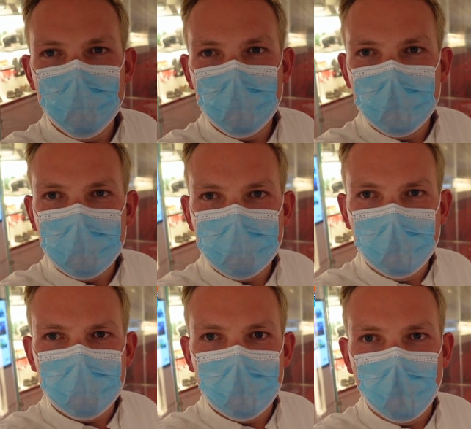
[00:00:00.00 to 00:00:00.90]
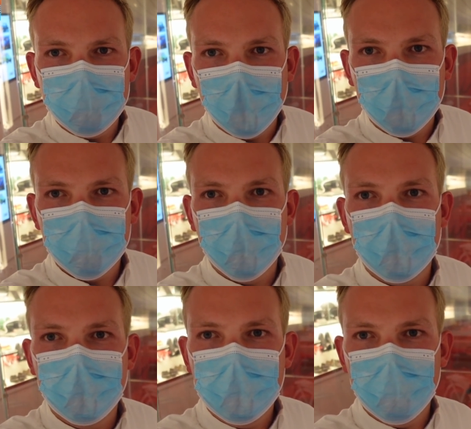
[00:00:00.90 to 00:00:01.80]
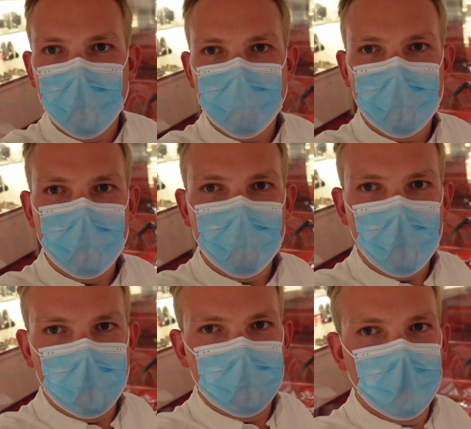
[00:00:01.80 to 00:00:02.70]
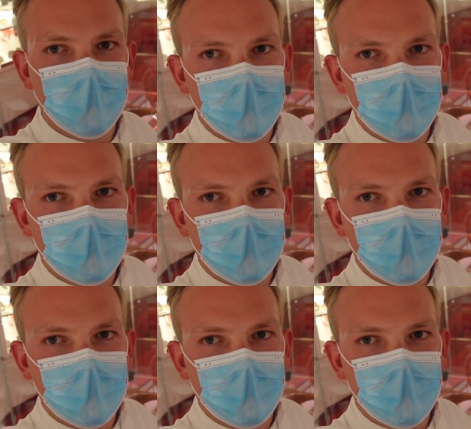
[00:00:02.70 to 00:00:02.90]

Und interessante Ausstellungsstücke, wie zum Beispiel natürlich eine